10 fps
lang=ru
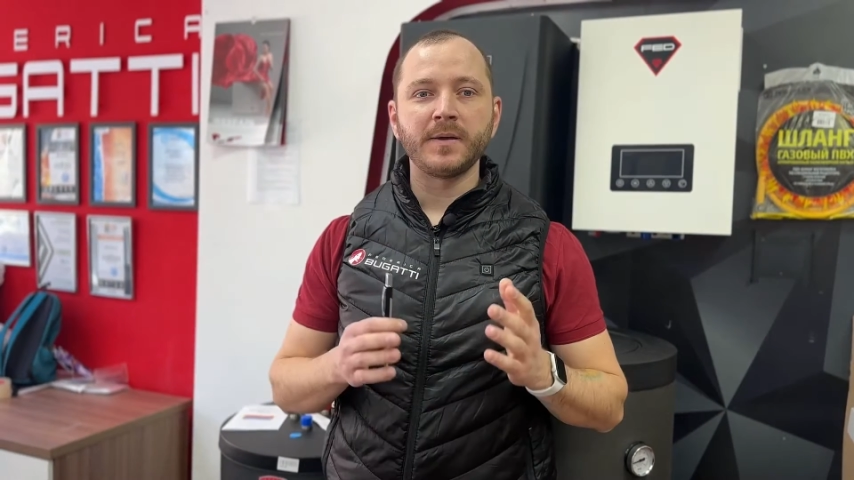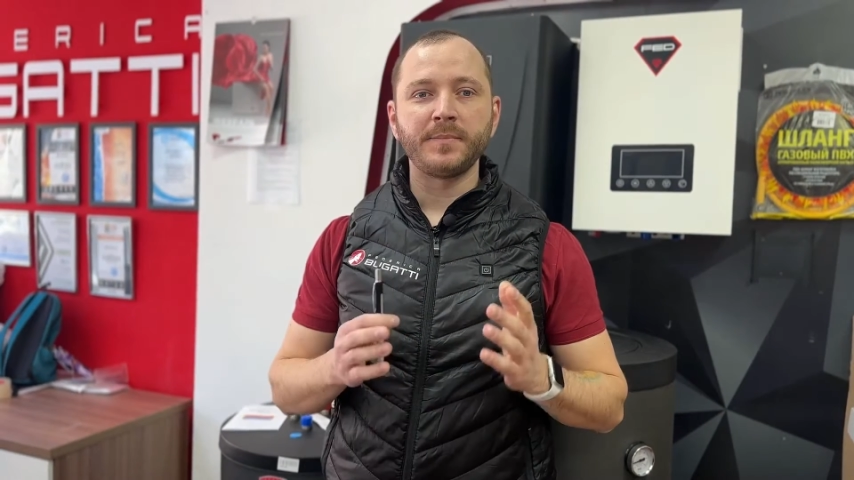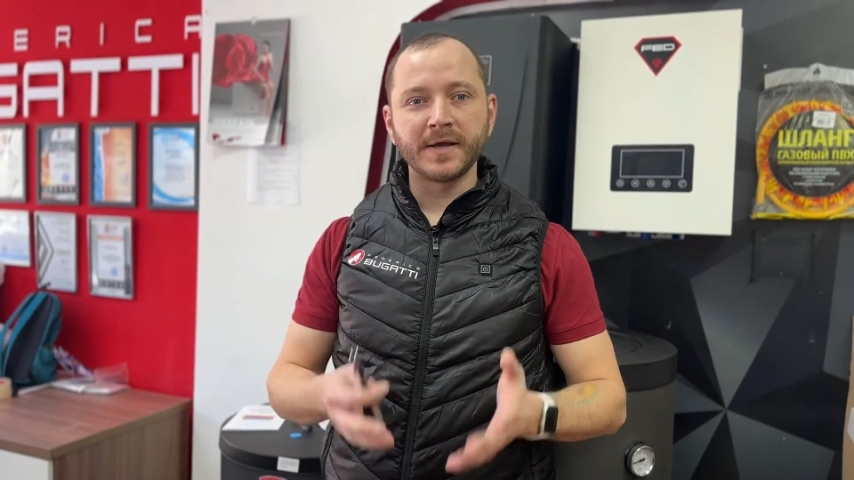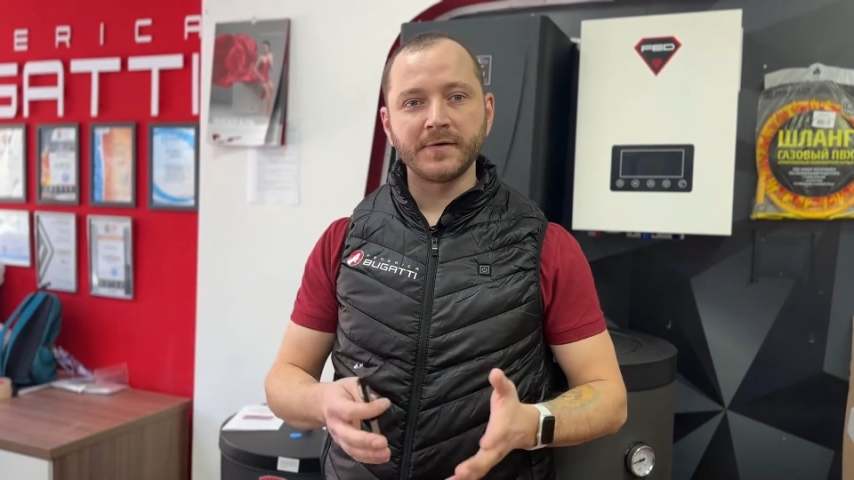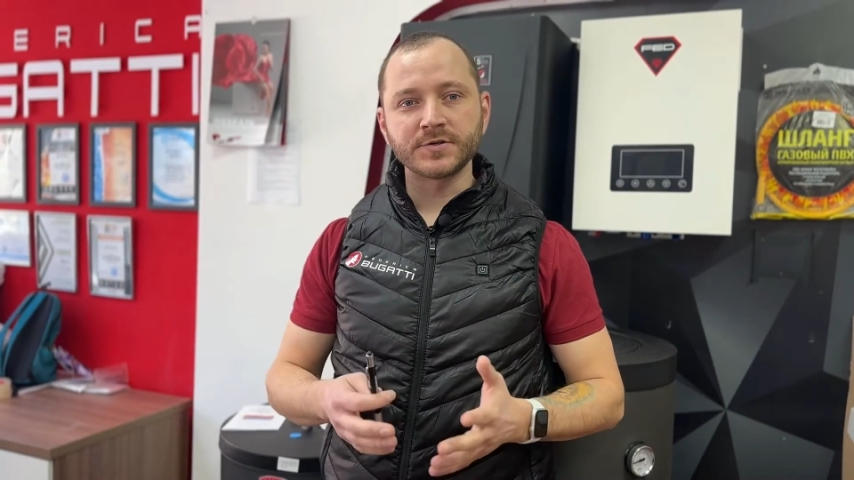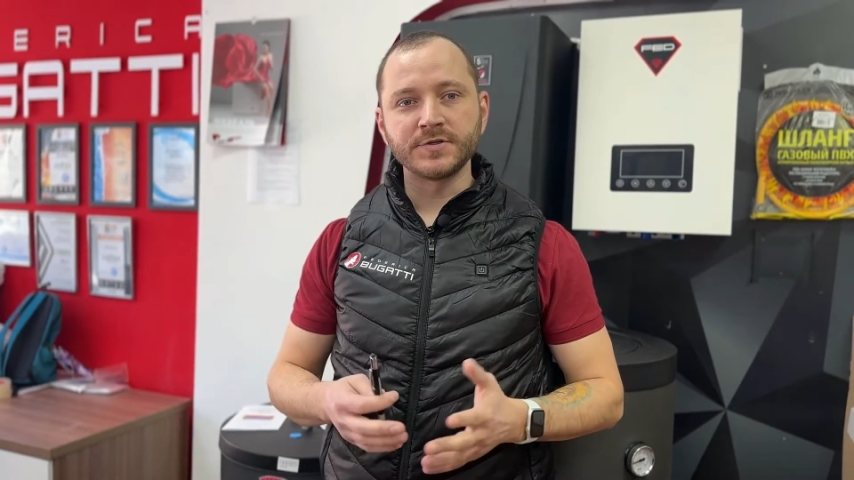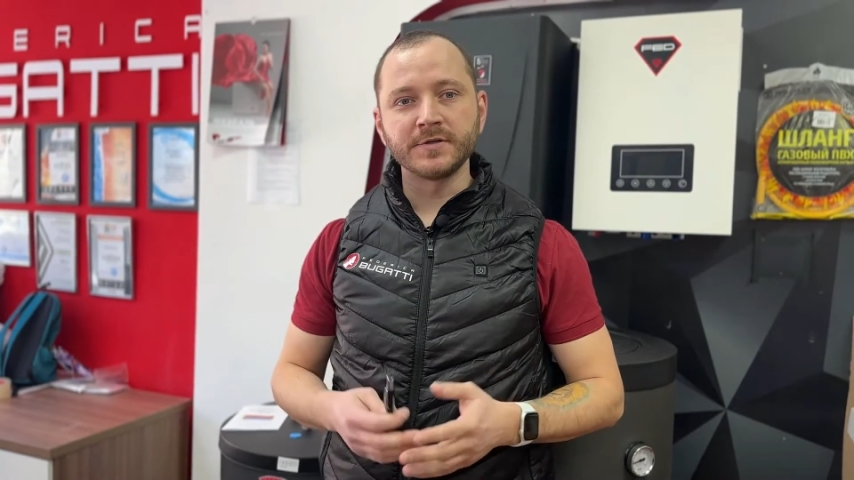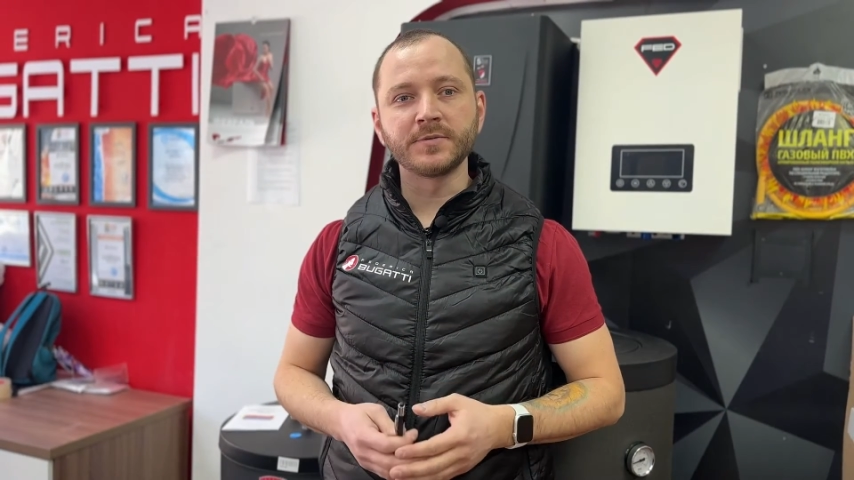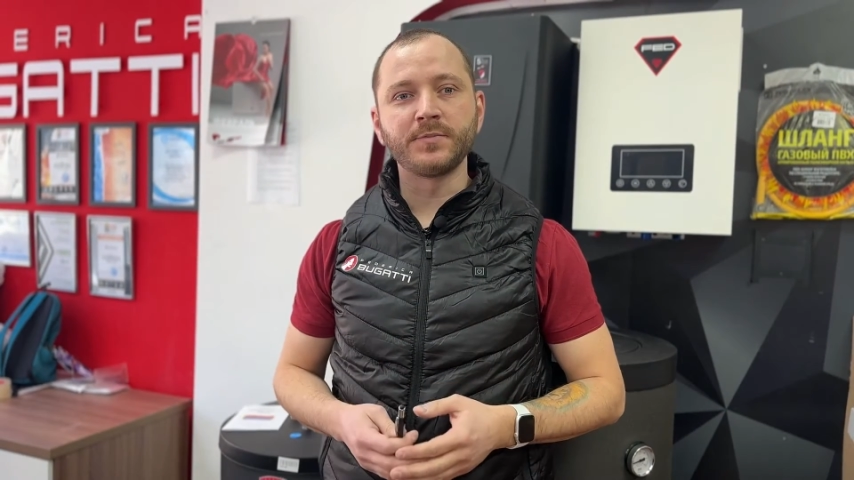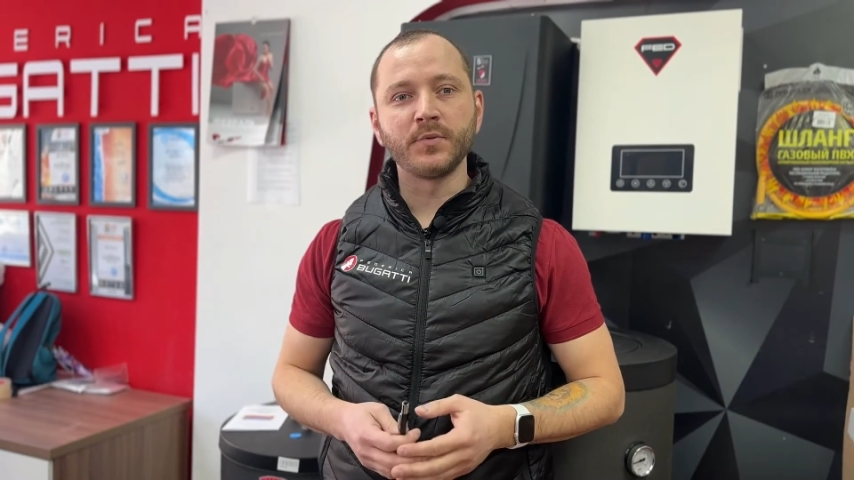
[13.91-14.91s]
Первое, что
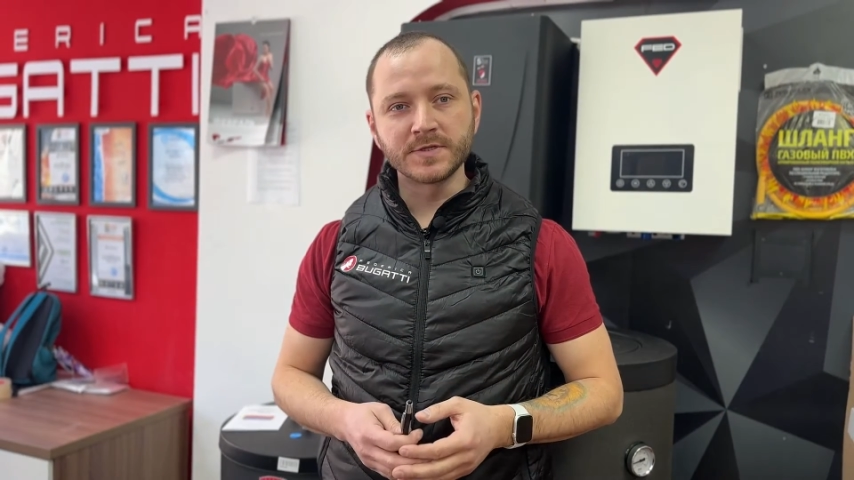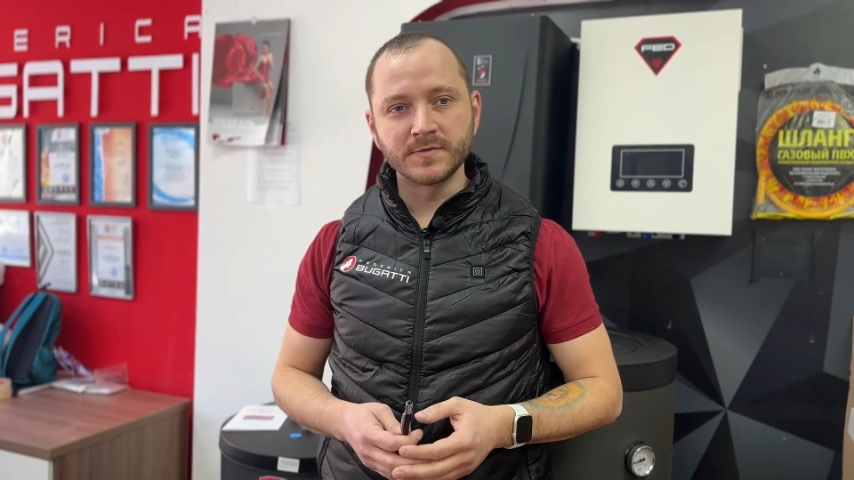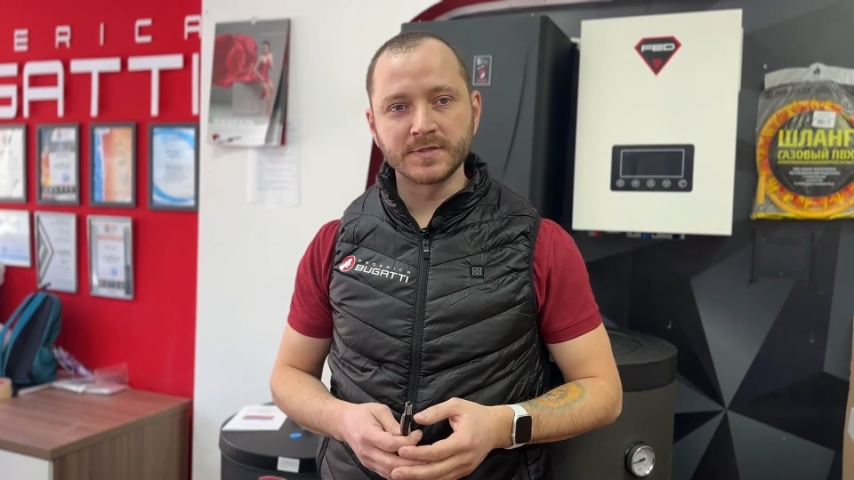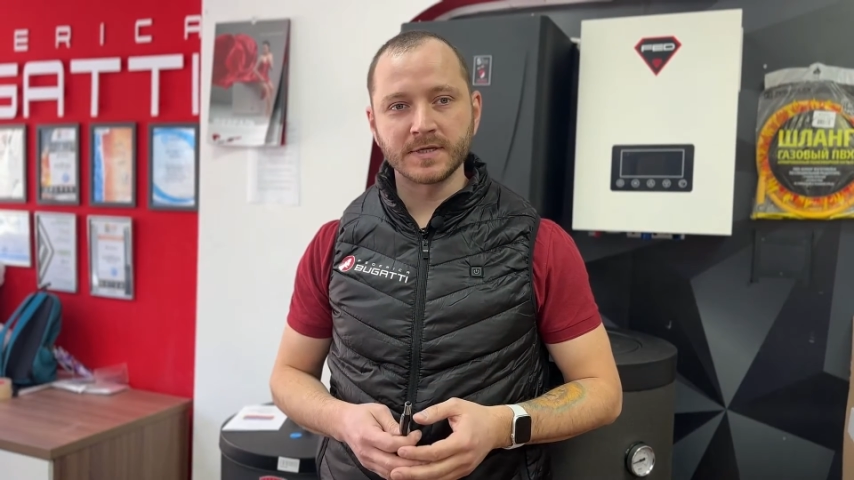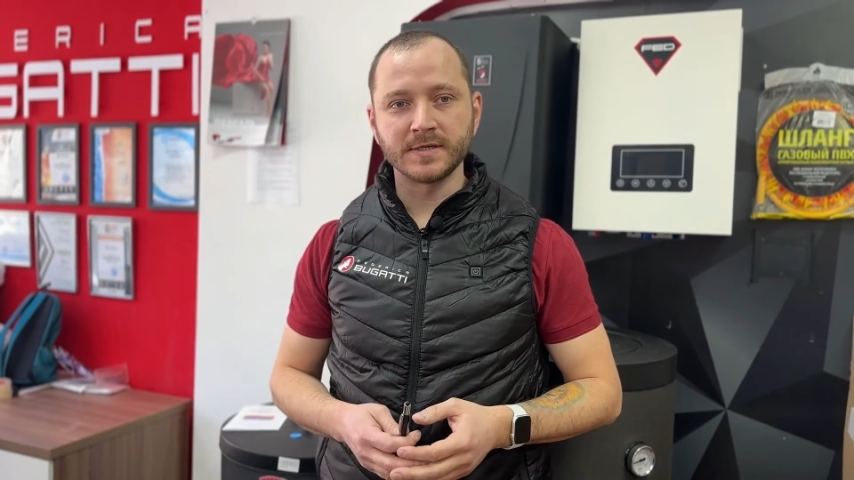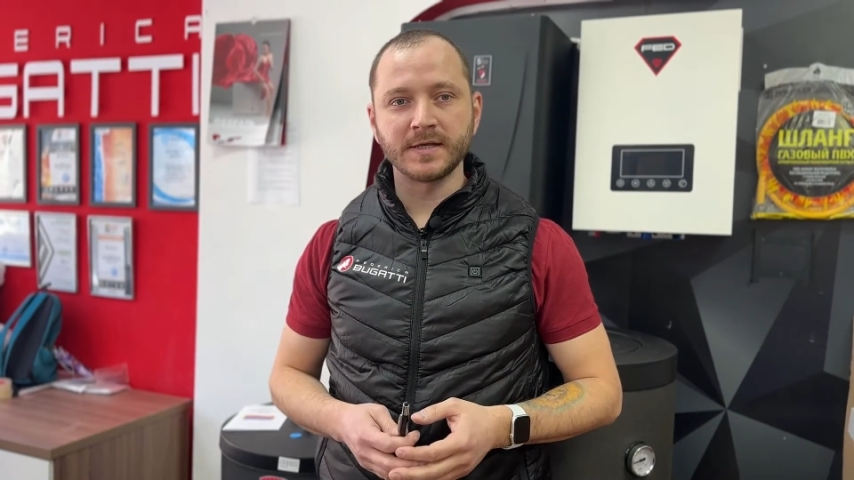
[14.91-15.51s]
делают пользователи